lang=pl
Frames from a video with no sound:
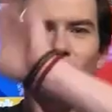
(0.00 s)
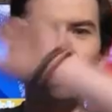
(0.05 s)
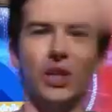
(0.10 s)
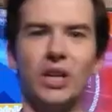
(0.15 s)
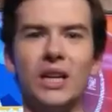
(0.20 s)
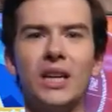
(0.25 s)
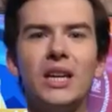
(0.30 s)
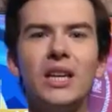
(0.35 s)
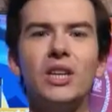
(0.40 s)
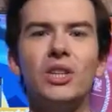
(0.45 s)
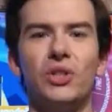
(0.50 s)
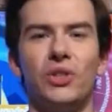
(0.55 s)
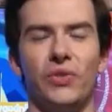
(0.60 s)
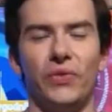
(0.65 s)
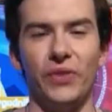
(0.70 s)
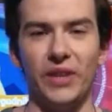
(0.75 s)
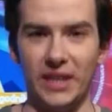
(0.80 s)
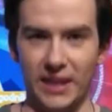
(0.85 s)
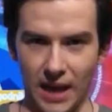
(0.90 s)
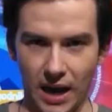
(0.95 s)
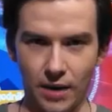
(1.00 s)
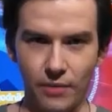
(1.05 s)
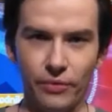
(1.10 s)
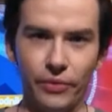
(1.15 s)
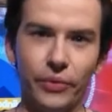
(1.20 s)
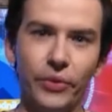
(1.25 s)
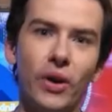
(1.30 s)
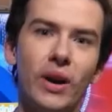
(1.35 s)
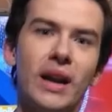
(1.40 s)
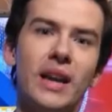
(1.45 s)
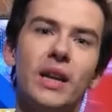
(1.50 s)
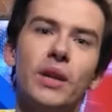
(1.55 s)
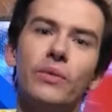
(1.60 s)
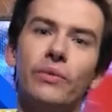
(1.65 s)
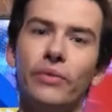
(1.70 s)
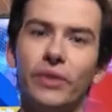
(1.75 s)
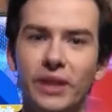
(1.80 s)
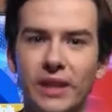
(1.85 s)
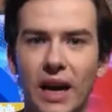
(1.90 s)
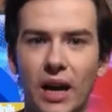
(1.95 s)
Cześć, witam w
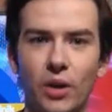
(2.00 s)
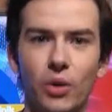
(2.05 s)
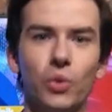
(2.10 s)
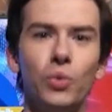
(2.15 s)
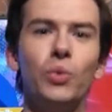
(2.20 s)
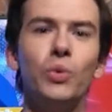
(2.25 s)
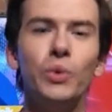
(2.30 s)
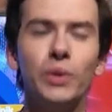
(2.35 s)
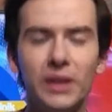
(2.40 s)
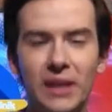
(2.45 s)
kolejnym wydaniu